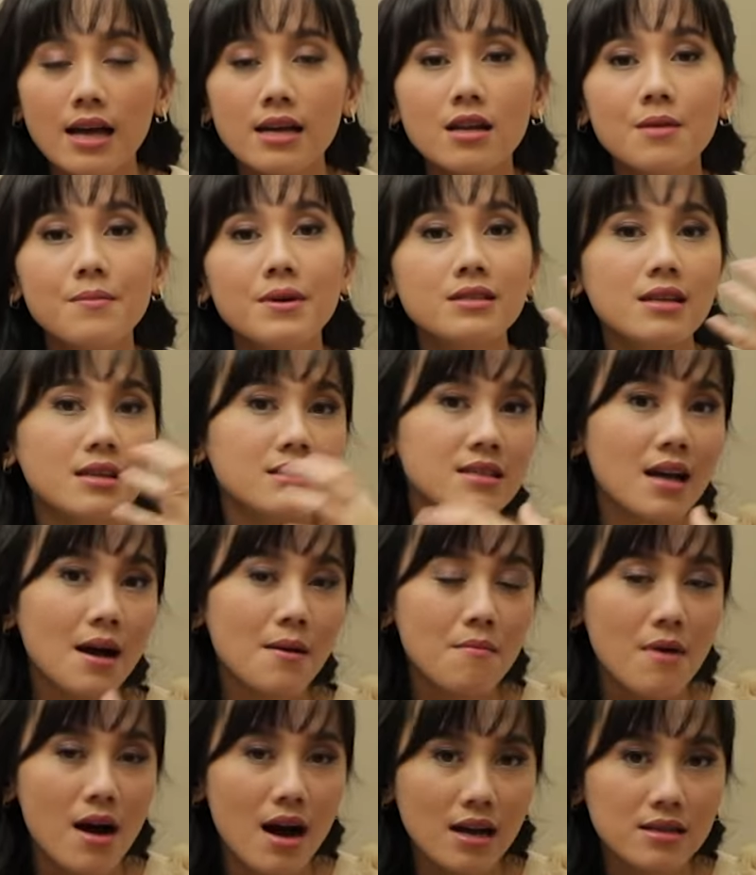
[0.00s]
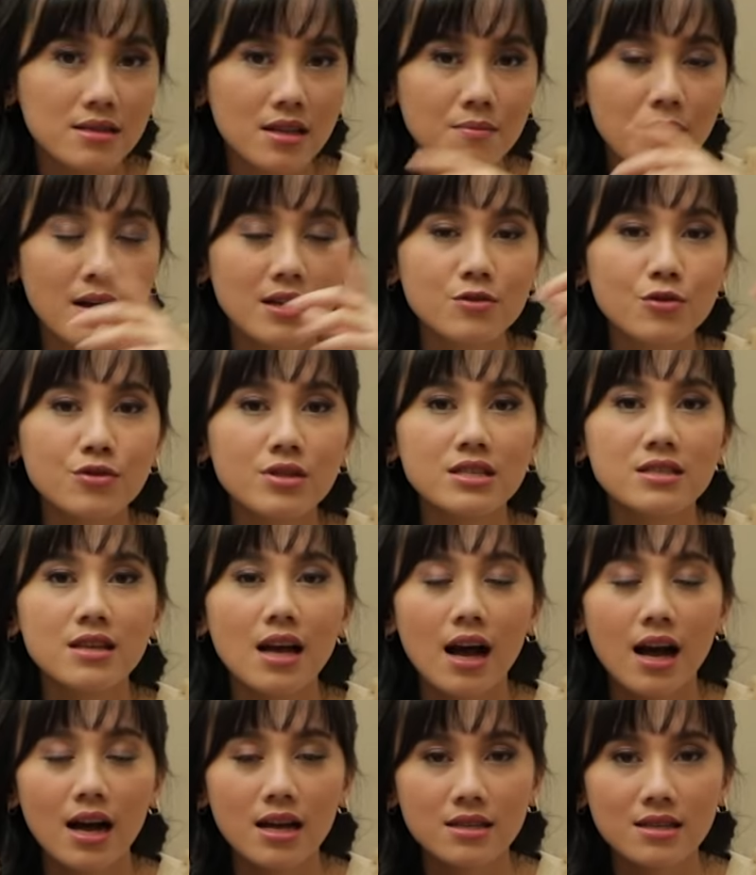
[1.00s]
akhirnya banyak cabang termasuk di
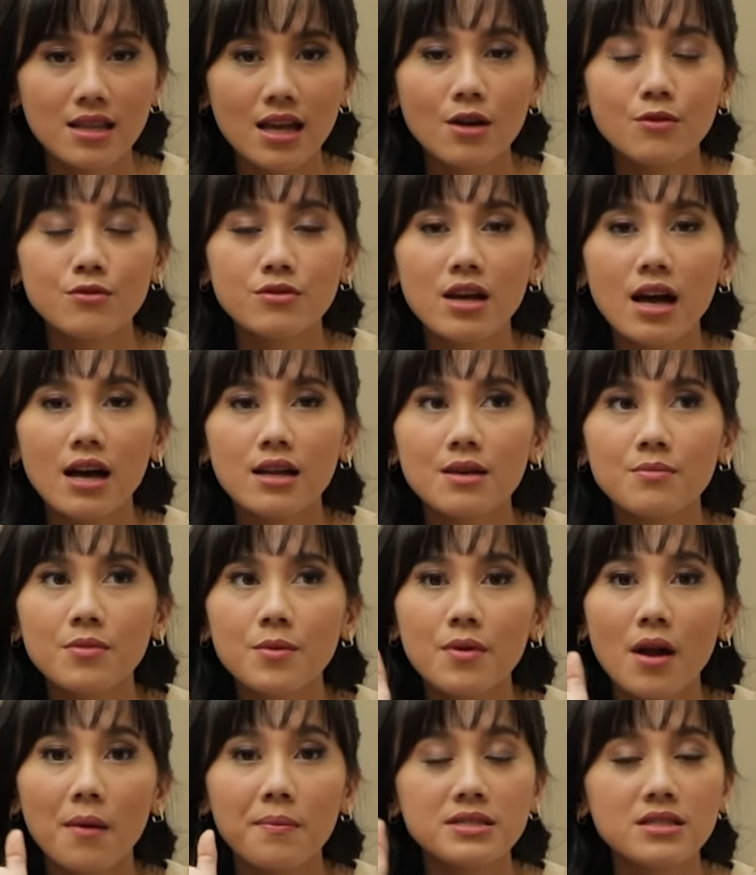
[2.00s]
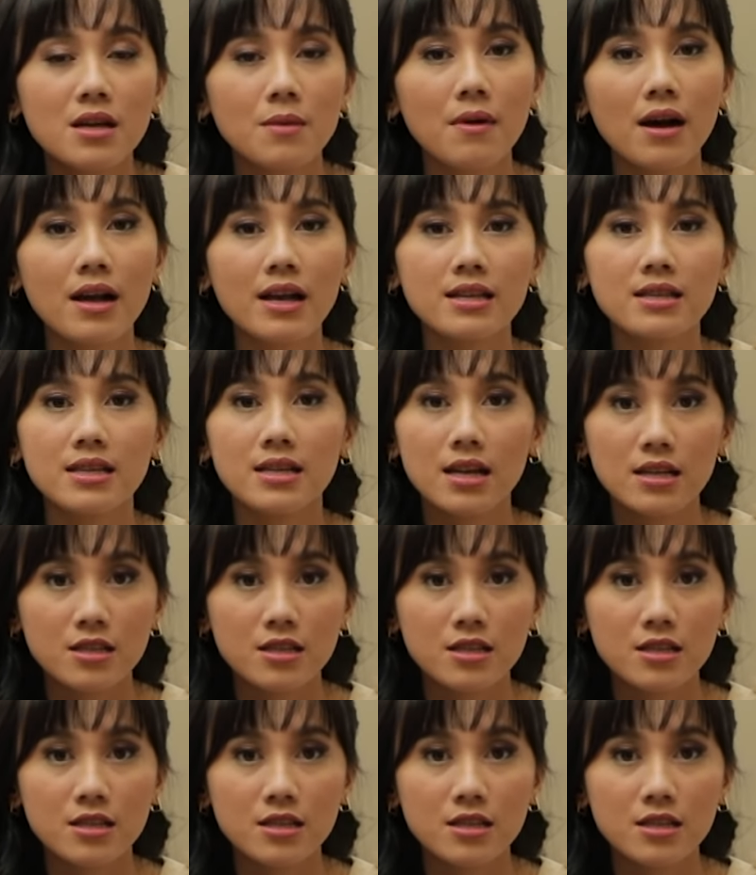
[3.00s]
Jakarta udah ada beberapa cabang kayak di